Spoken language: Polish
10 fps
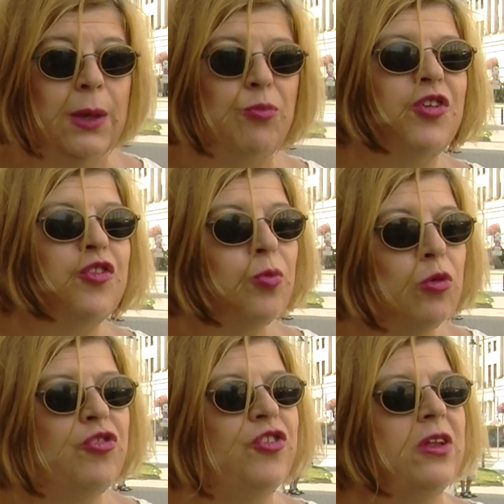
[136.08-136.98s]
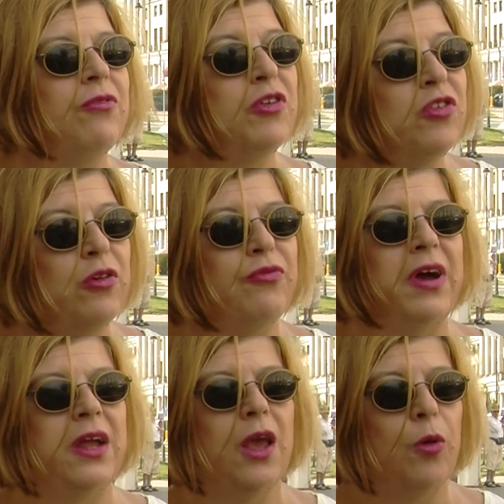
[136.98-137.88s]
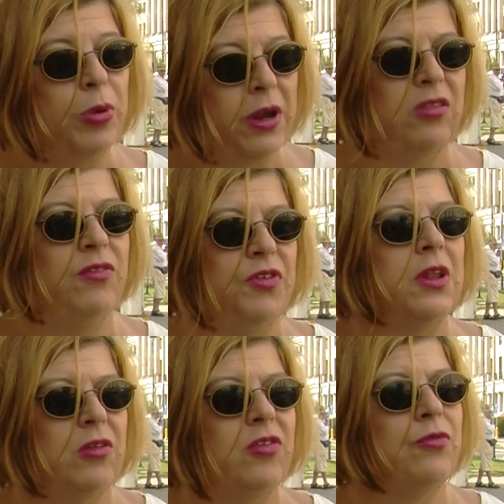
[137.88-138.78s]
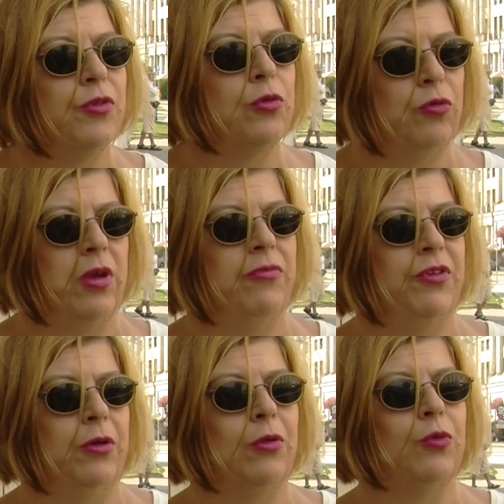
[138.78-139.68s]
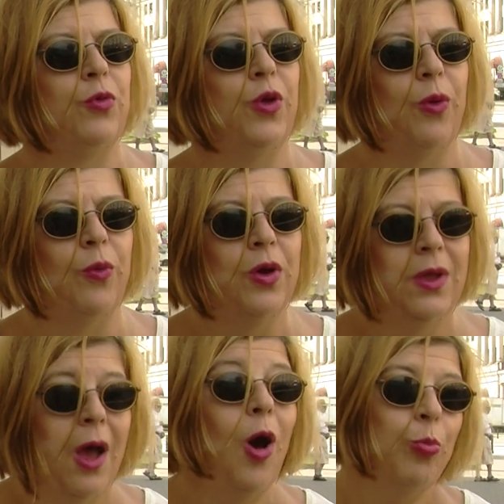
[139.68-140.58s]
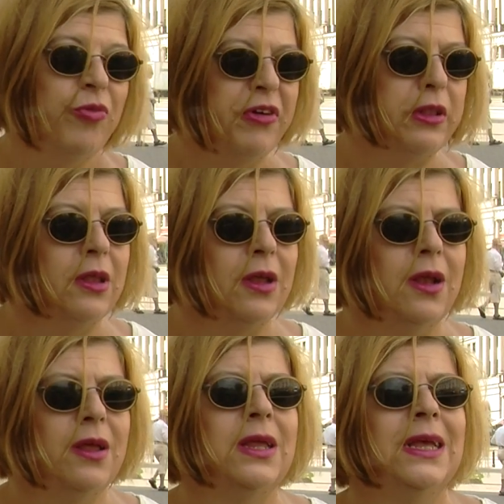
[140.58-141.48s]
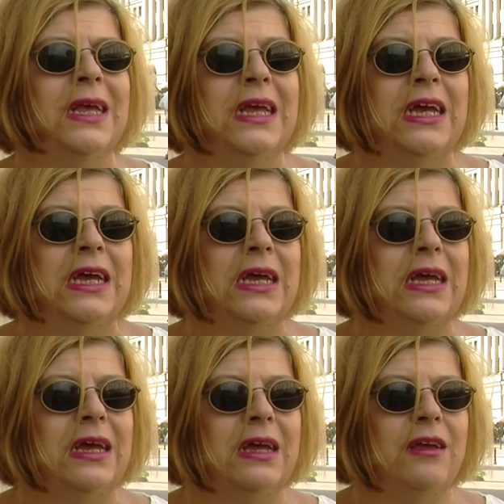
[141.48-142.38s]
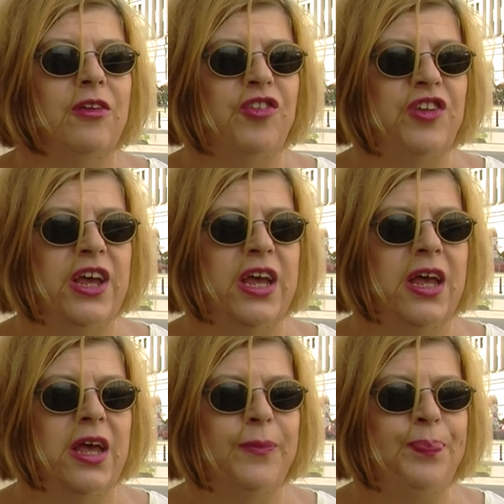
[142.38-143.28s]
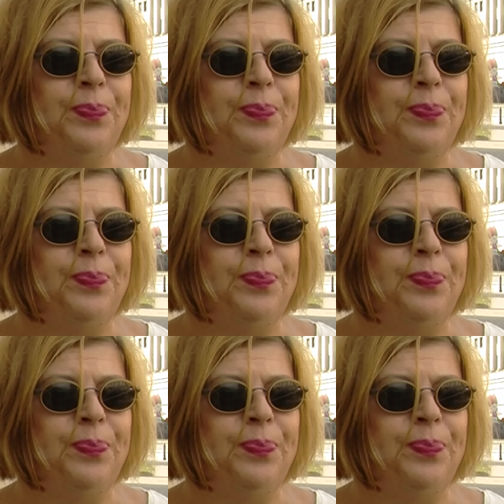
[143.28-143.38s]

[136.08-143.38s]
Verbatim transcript: przyszłości inwestowania, operacji finansowych, które wykonują obywatele, e, że e,